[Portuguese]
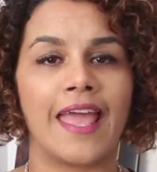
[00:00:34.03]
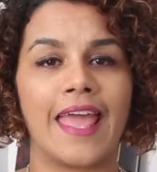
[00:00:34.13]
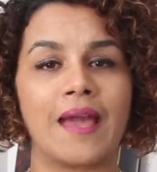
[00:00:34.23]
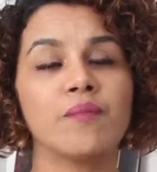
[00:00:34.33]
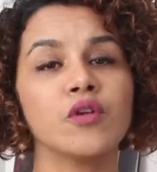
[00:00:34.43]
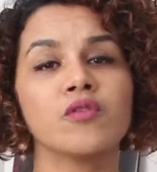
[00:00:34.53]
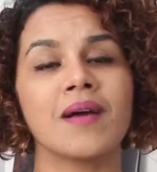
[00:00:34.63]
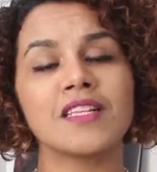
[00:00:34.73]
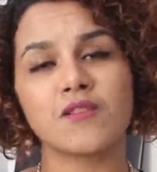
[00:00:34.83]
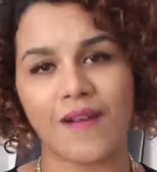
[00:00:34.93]
é muito
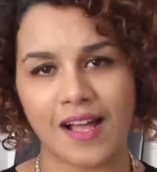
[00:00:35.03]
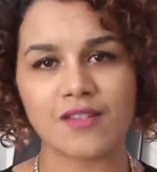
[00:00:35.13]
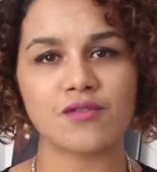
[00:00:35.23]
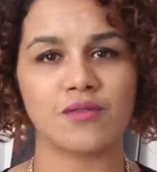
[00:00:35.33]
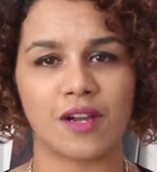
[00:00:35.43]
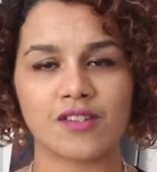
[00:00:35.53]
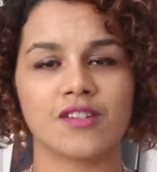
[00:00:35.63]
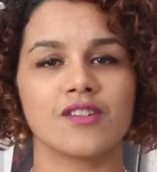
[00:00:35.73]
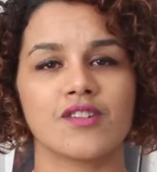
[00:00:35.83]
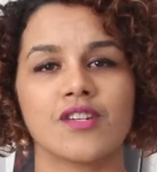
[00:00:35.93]
mais fácil a
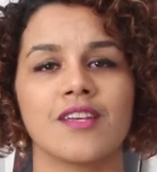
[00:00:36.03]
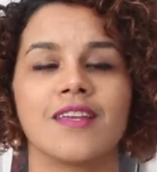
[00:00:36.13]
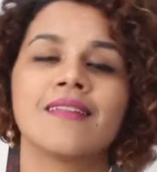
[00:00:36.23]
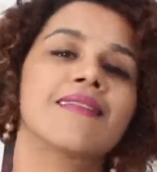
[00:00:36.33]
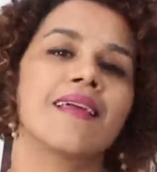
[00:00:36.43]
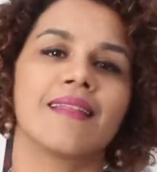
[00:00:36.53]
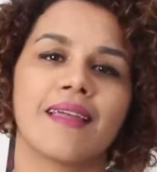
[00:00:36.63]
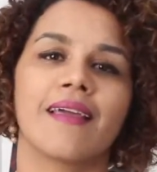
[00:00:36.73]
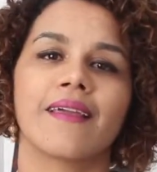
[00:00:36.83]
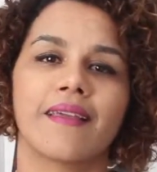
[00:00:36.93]
gente
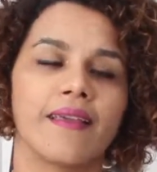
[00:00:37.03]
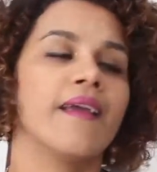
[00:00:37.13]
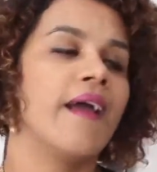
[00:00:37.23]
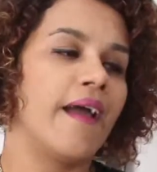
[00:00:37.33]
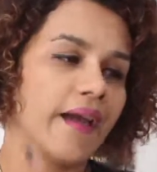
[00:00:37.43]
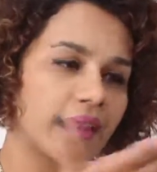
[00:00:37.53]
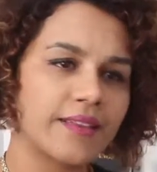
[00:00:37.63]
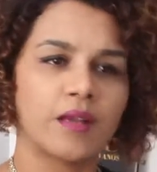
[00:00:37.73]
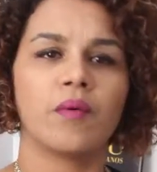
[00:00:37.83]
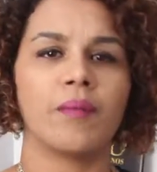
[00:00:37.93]
entender que ela
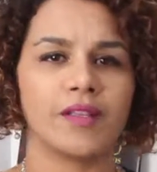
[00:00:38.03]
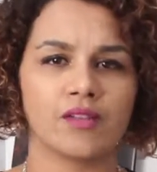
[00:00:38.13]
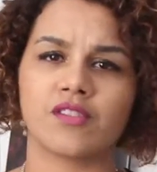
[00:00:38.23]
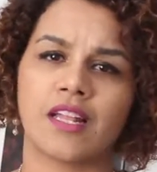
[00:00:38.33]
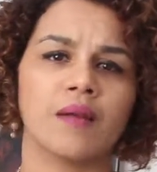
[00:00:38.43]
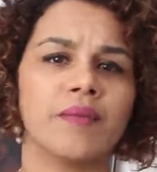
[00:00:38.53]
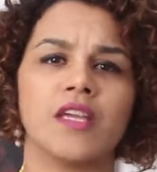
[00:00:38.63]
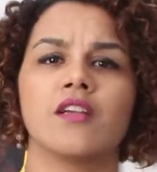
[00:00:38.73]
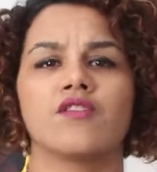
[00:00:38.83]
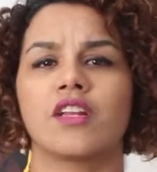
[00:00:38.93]
está no momento de estar tá na
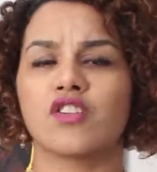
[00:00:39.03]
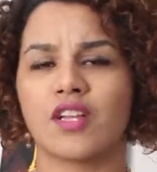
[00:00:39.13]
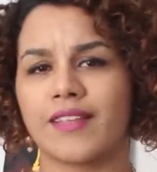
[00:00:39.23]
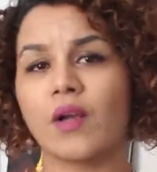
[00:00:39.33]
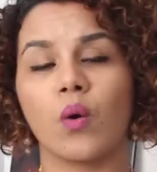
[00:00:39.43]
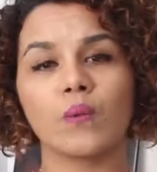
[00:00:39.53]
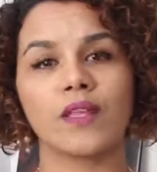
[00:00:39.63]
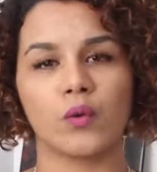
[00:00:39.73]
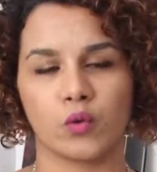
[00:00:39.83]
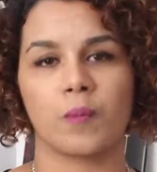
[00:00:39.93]
mídia, ela já tem
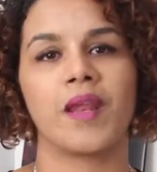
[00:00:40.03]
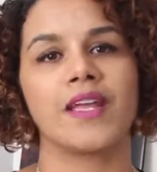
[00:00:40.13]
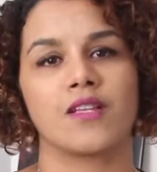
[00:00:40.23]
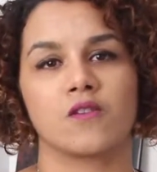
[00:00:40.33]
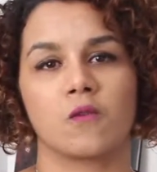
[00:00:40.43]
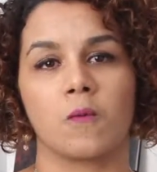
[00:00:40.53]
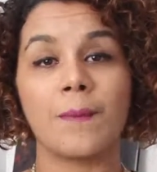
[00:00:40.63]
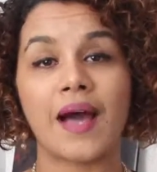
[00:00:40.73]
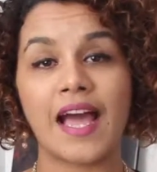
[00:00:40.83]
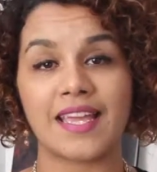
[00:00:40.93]
conteúdo para isso.
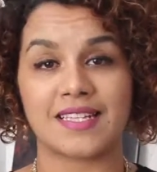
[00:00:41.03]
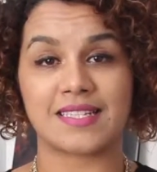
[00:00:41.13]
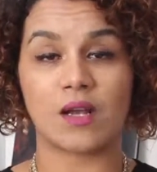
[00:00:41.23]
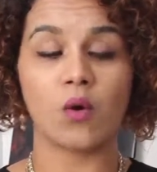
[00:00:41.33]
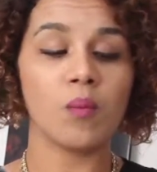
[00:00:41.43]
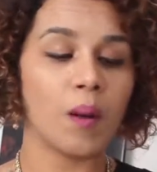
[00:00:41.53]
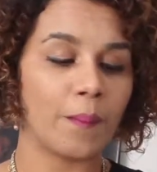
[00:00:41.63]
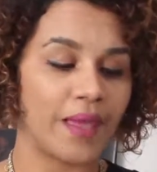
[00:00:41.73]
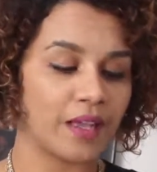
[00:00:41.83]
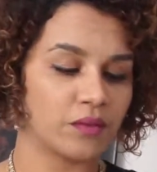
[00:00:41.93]
Mas o
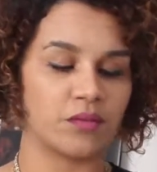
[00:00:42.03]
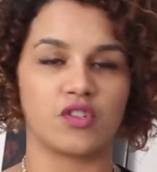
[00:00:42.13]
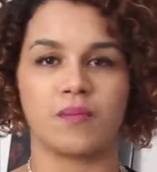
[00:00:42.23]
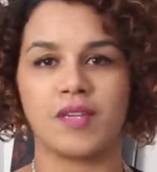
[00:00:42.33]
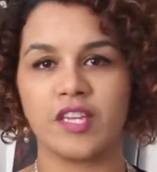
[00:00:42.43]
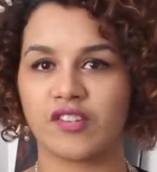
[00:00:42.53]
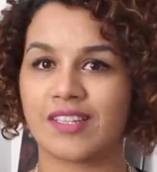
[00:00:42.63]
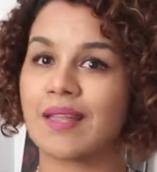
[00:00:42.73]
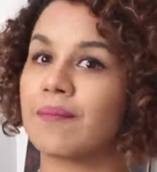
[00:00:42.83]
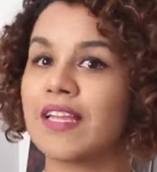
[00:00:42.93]
momento de mídia
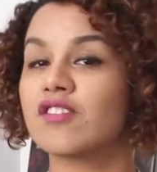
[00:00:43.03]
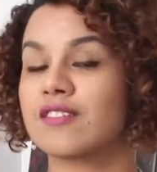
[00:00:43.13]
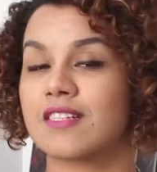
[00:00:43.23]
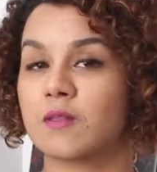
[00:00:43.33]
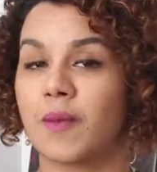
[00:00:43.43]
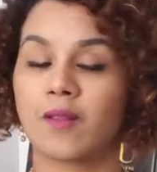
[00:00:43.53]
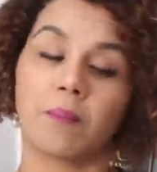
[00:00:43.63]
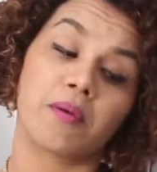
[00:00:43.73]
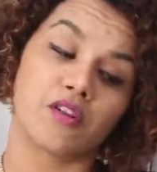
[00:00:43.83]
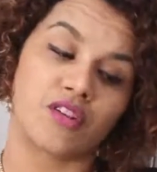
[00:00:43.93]
também diz respeito a
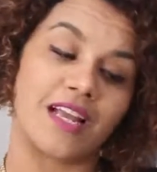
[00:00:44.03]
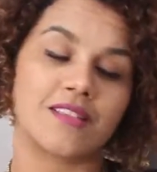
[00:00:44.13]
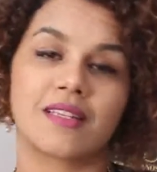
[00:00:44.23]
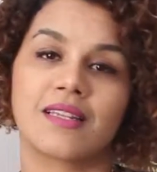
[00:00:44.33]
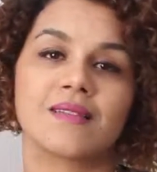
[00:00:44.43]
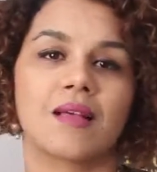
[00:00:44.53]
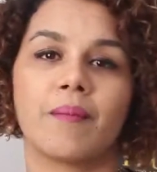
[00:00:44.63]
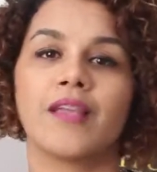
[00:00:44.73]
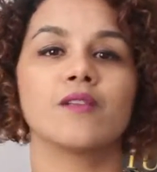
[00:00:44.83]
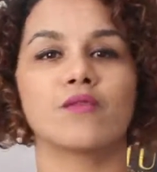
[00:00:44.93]
projetos e
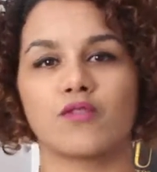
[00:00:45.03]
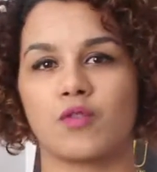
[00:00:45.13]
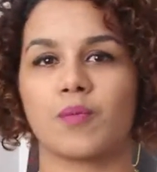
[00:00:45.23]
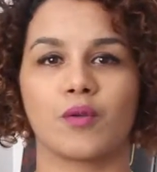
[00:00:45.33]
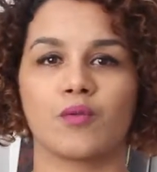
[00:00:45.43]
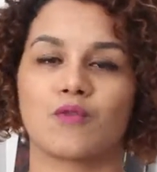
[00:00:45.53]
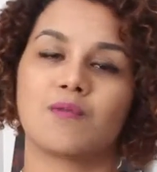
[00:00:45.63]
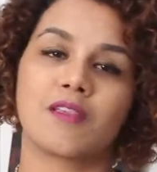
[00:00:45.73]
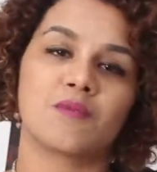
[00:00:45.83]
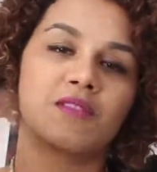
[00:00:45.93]
lançamentos de produtos,
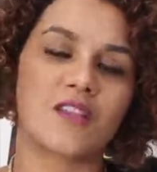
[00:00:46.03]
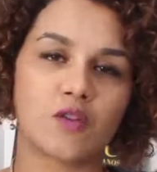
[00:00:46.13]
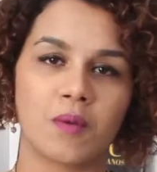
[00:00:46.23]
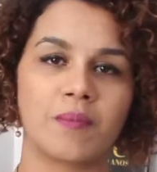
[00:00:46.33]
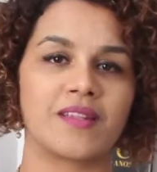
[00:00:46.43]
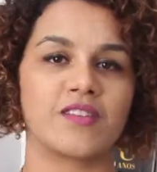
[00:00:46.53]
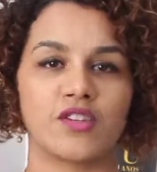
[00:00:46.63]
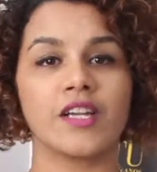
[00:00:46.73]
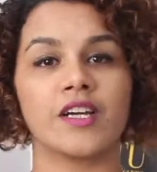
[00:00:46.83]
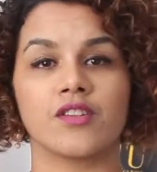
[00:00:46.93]
mesmo que seja uma empresa
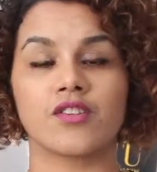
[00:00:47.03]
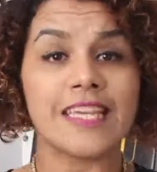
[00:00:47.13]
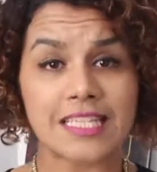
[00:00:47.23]
gigante.